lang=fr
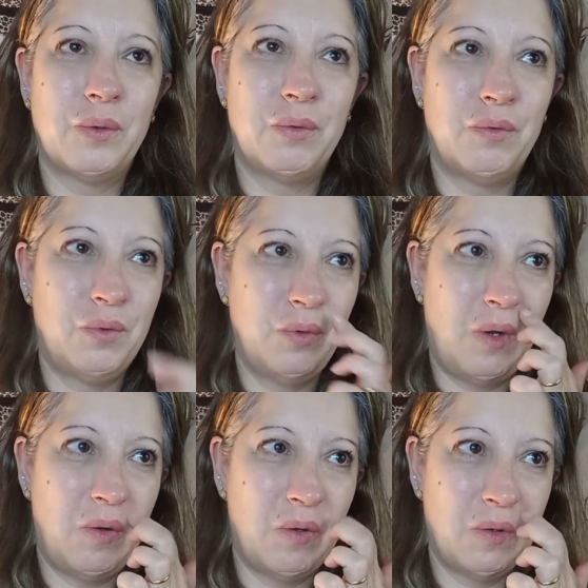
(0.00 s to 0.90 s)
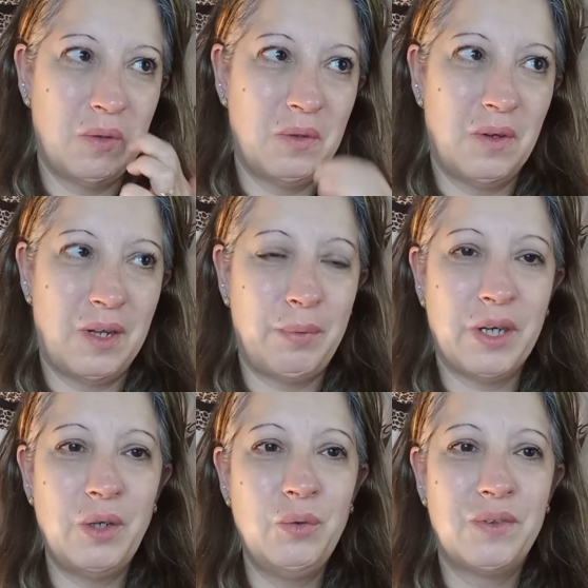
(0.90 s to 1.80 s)
vu dans la
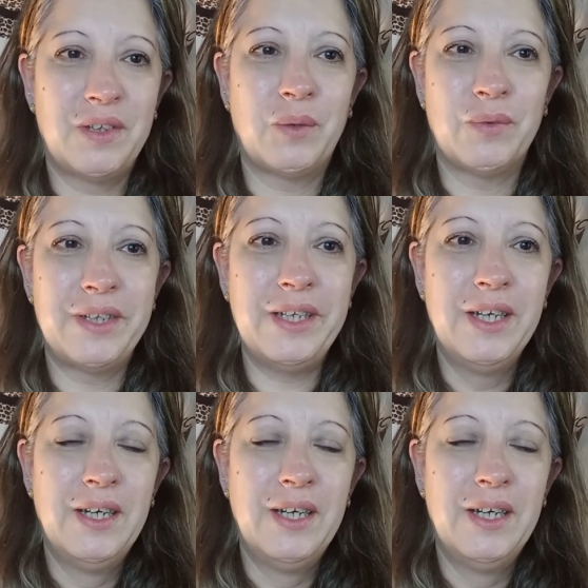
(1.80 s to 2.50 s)
période où c'est qu'on est,